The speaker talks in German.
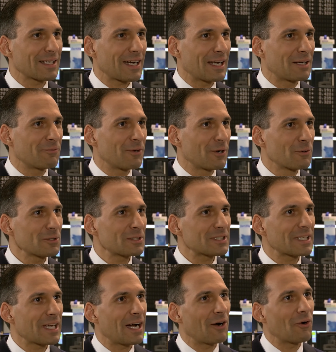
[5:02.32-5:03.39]
nach einem
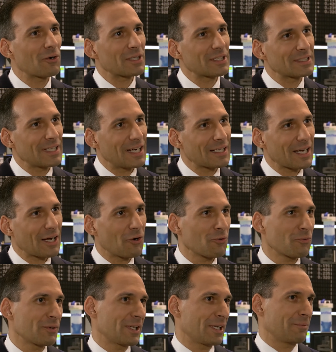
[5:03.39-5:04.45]
Verlust ja auch das Jahr
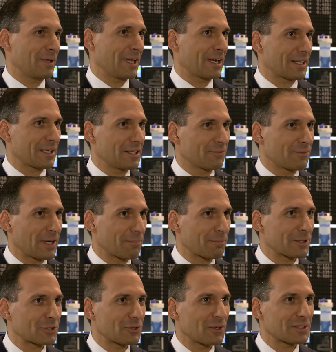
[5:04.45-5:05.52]
darauf wieder im Negativen
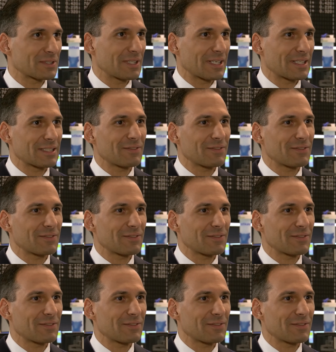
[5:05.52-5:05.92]
abgeschlossen hat.